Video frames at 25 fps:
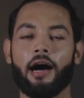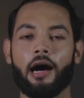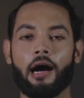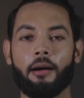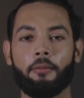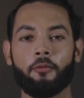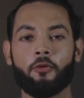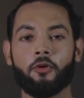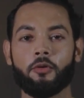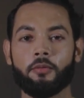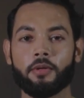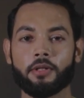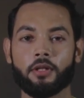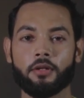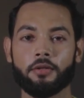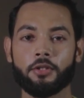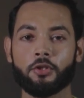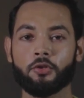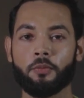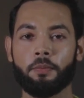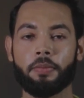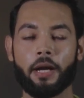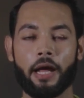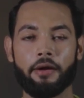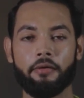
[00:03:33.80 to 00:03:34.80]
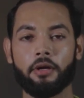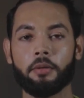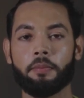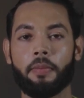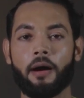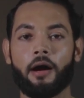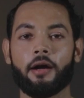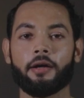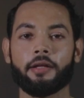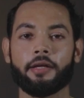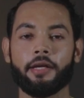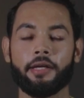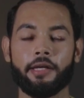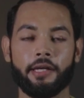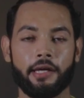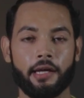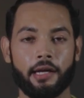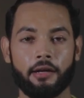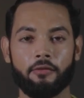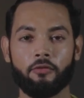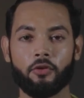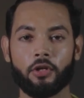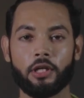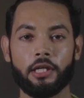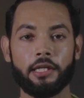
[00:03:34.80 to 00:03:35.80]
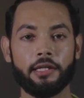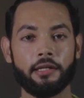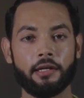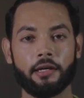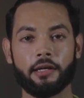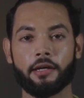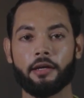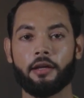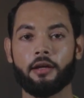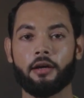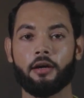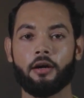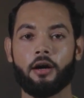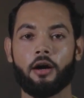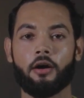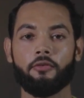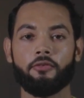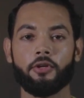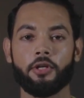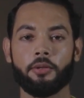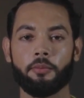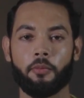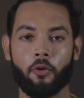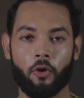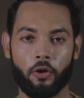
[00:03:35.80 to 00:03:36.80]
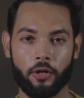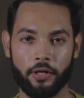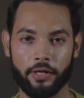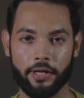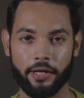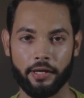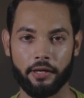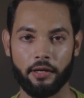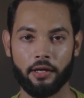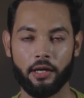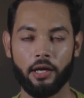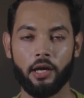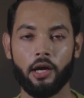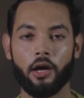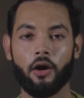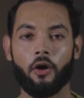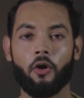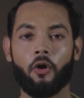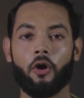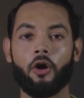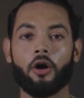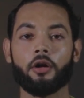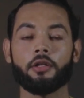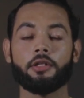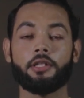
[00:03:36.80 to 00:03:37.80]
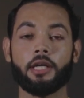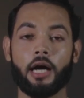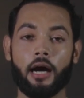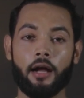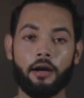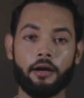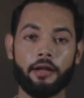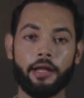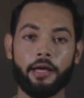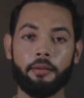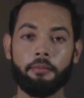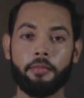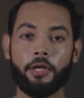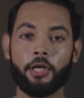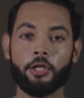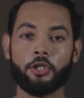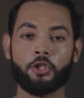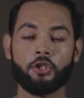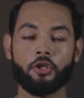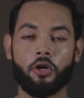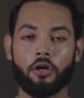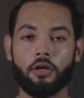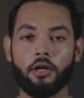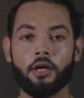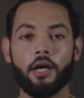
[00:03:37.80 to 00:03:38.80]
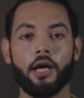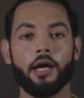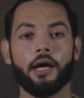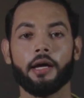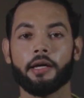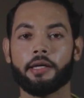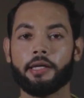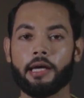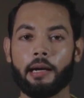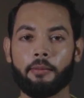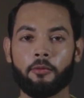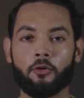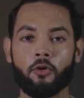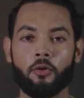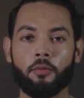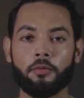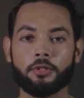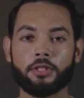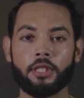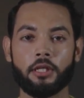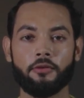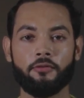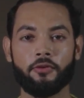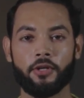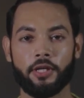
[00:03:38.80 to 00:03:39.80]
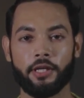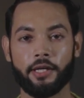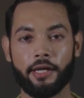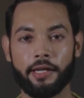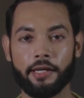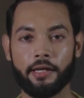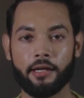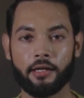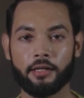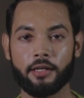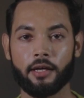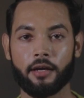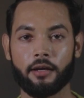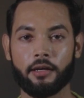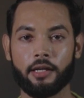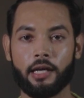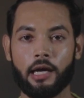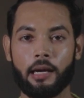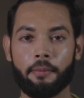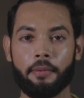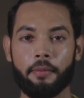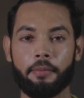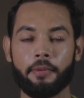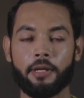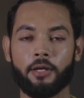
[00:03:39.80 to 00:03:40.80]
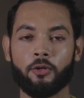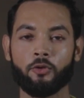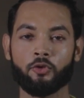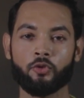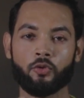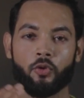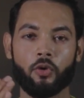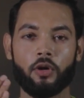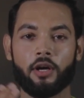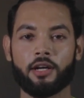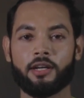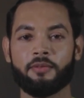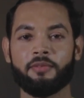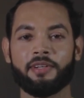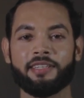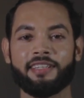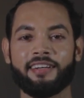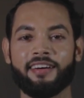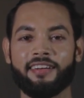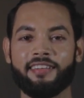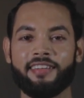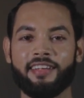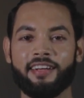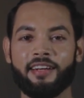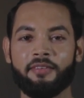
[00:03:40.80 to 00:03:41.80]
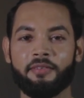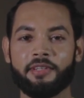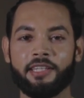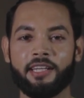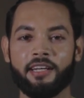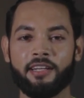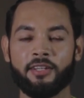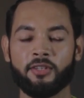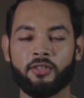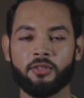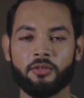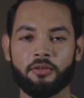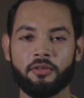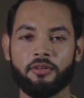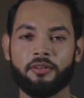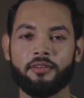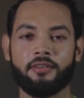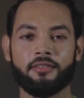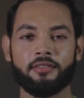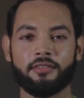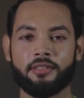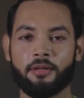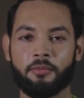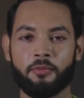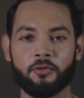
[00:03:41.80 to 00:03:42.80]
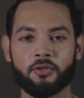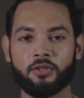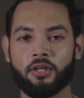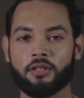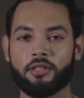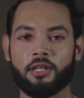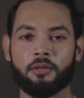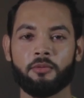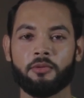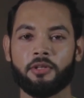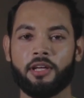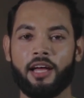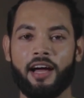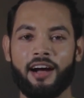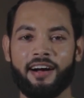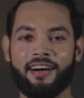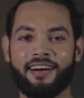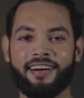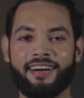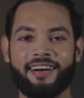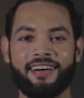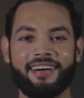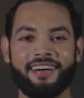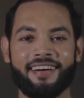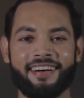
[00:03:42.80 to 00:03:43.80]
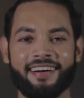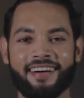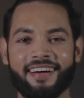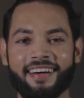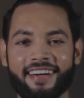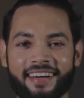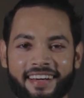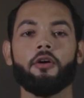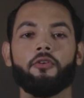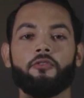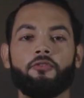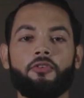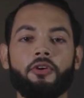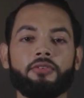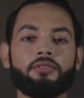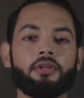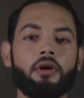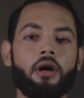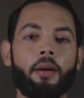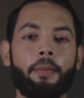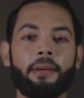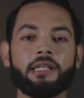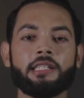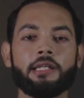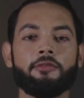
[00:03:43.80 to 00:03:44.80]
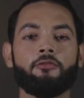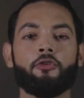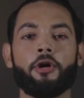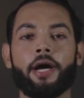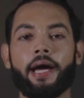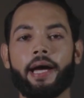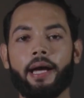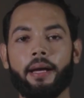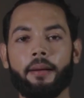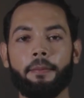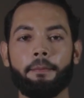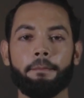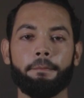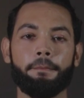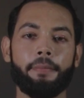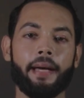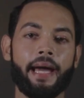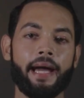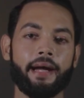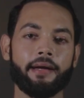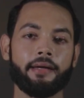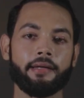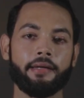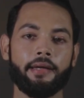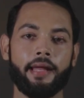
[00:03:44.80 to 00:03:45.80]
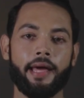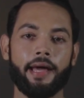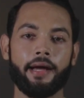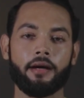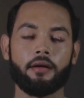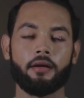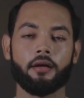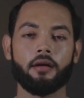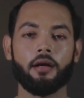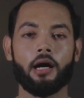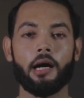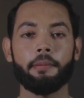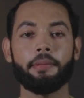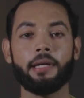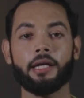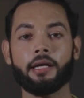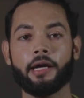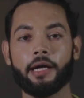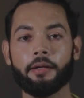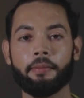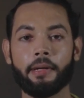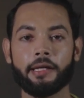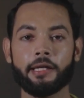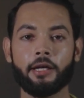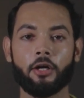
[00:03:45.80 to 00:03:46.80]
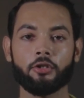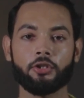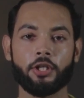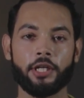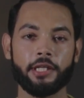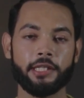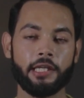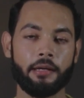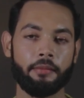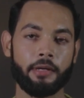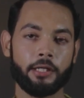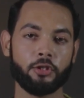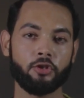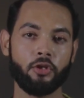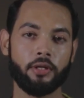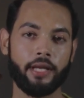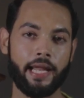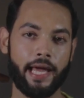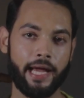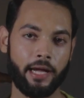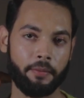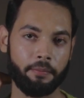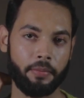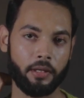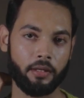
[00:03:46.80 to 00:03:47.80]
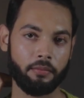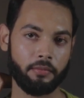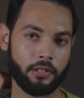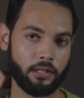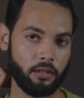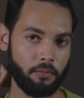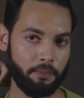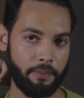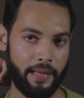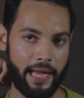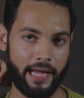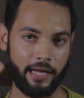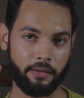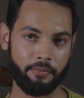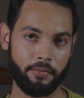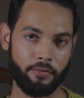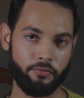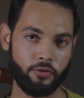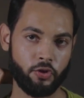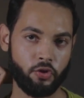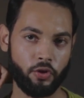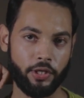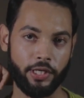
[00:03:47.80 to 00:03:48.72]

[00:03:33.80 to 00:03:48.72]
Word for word: आपको मतलब जो प्राइवेट पार्ट के हेयर है वो क्लीन करके रखना काफ़ी इंपॉर्टेंट है और ध्यान रहे मेक श्योर कि आपको सिर्फ हेयर ही कट करना है आप अपने उसको कट मत कर देना भैया नहीं तो सब कुछ ख़त्म हो जाएगा फिफ्थ तो हमारे पास है वो है बैक नेक अब यार कई बार क्या होता है ना कि हमारे जो नेक पर मतलब बैक में भी